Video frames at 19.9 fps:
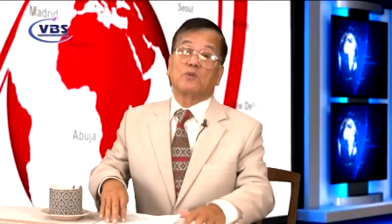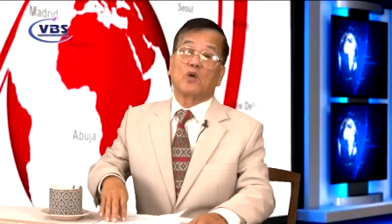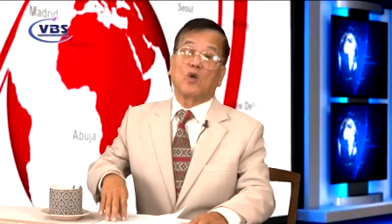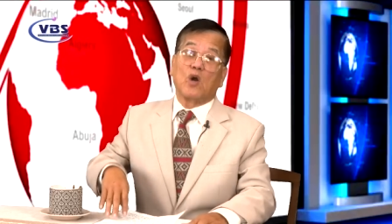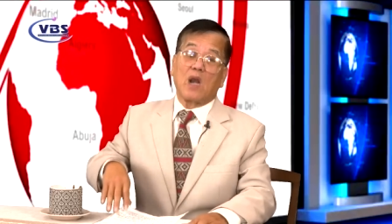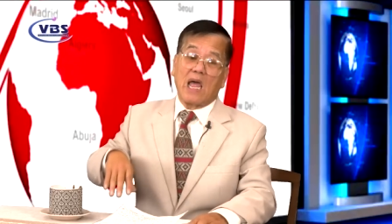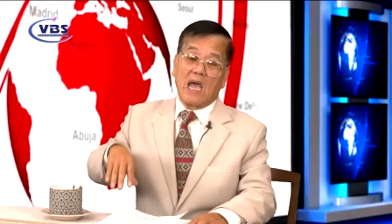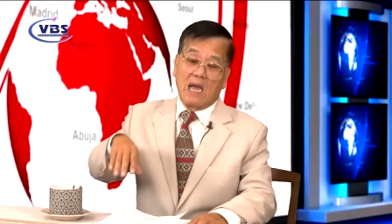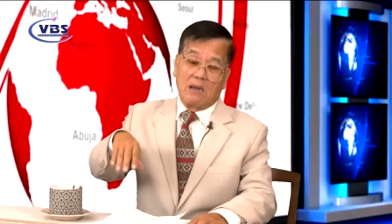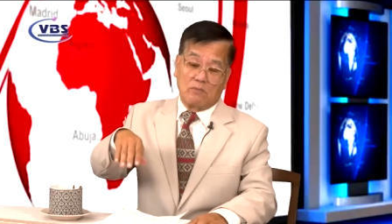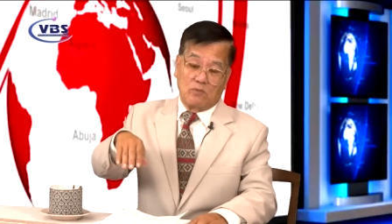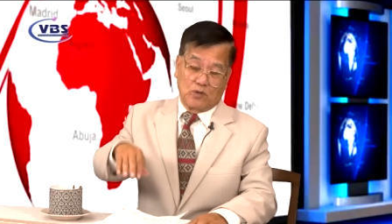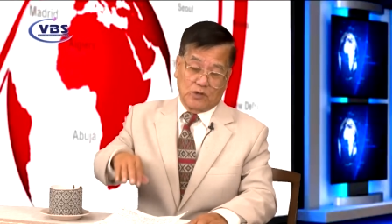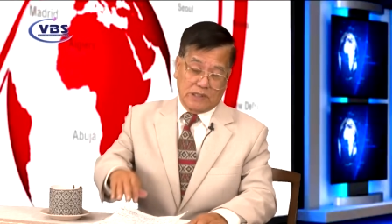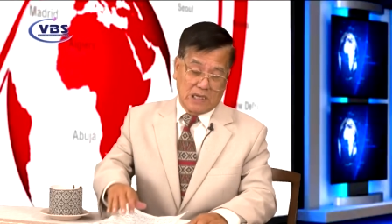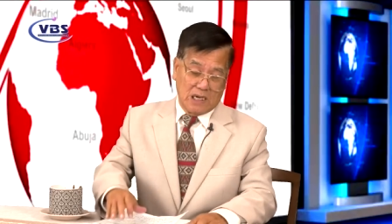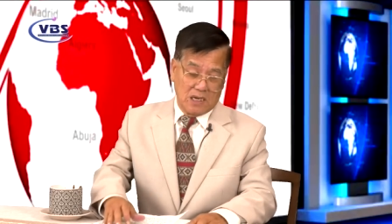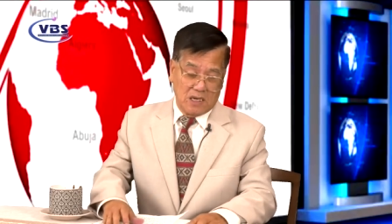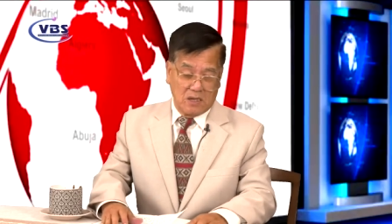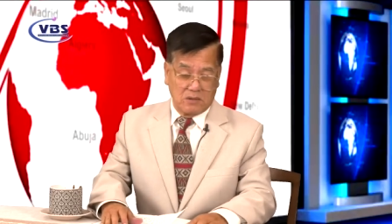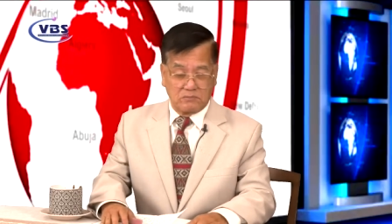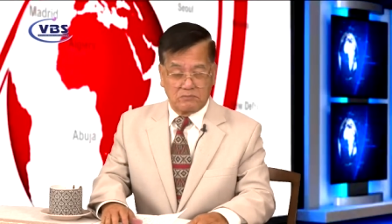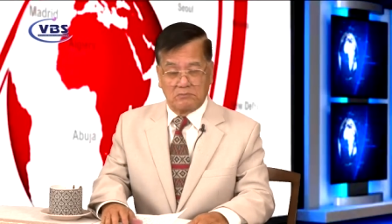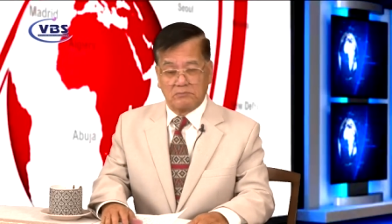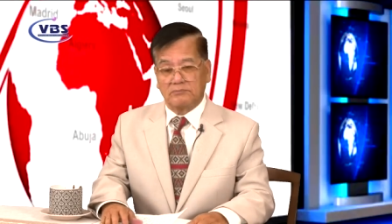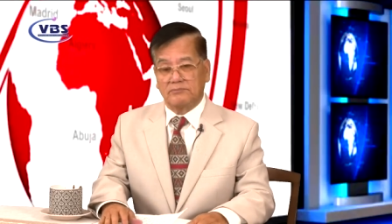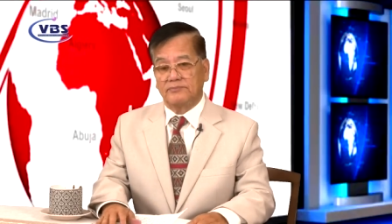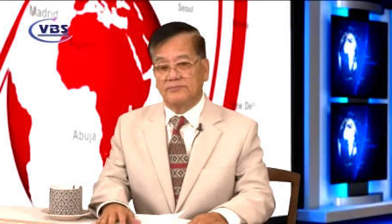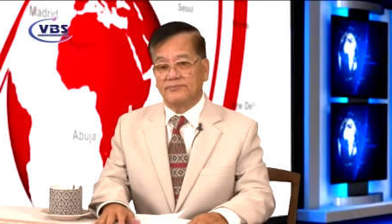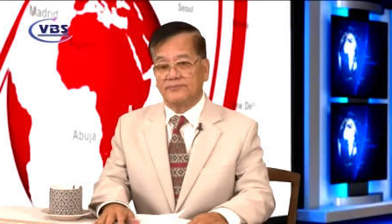la một gallon.
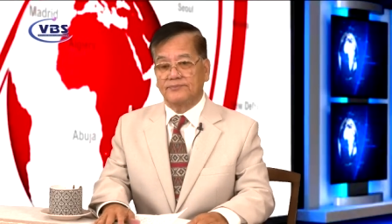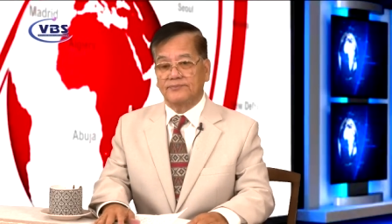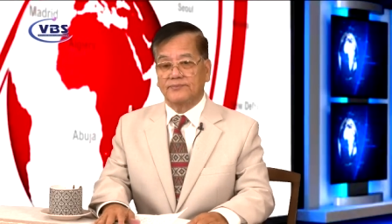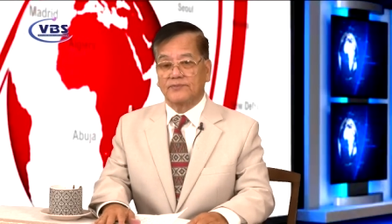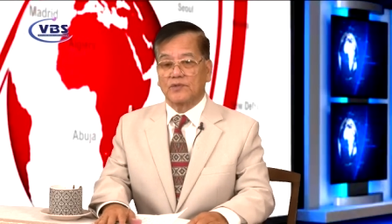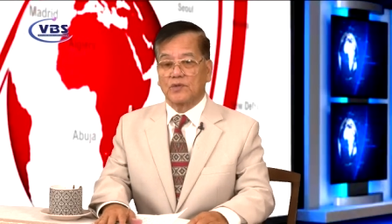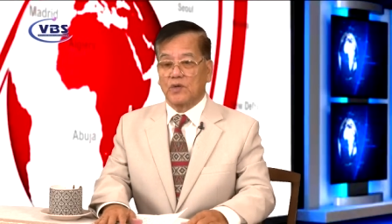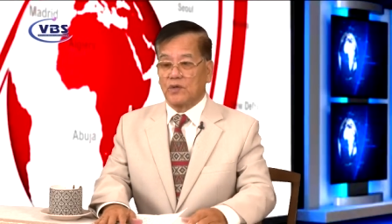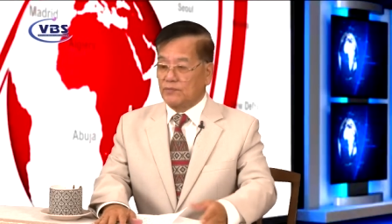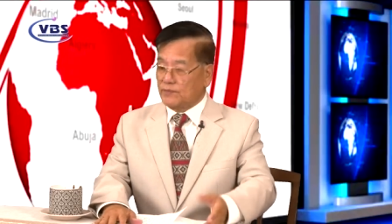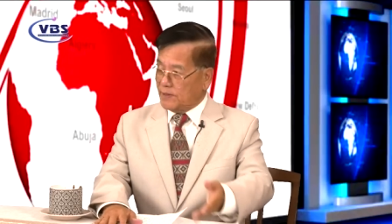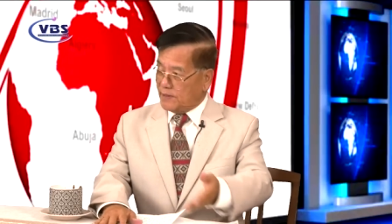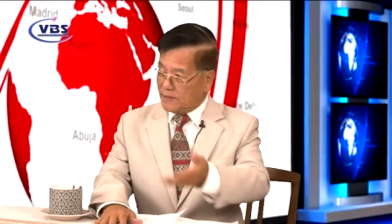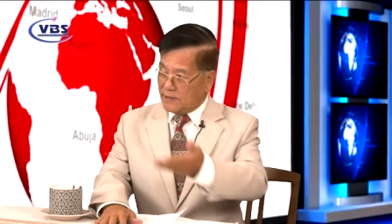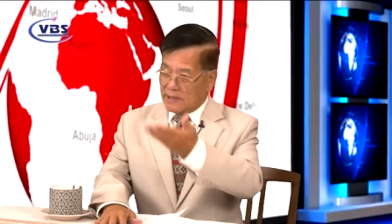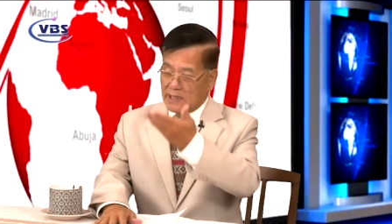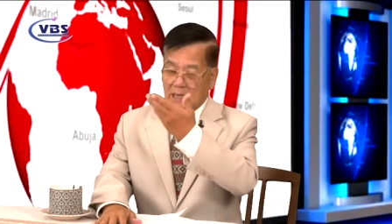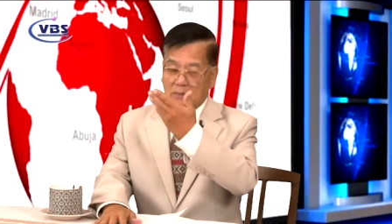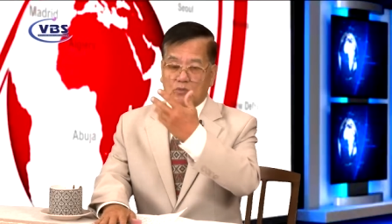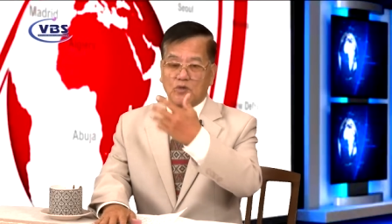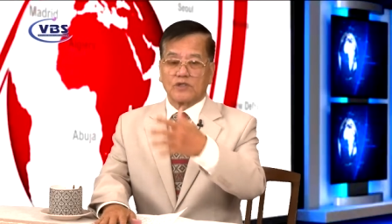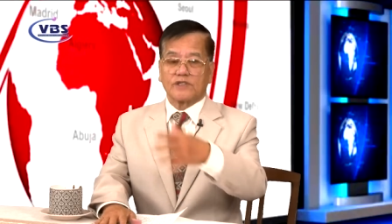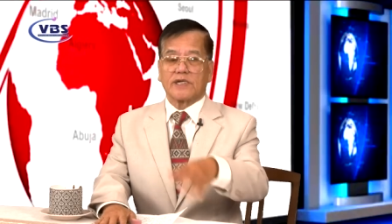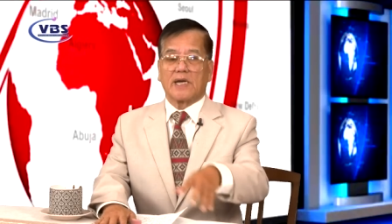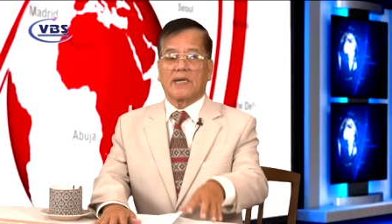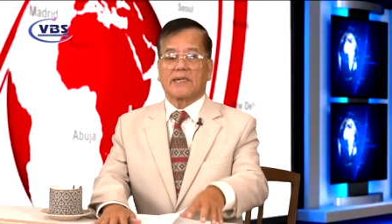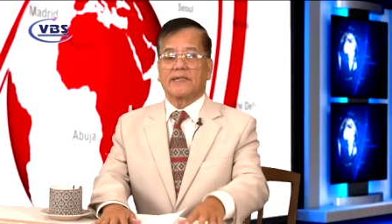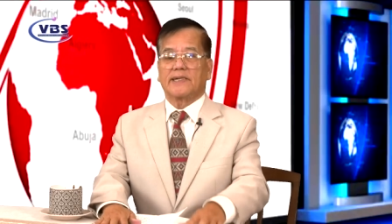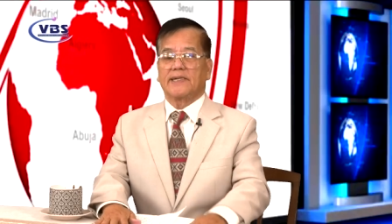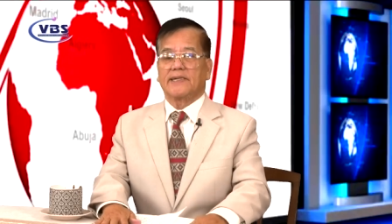Quý vị đi ra mua xăng đi.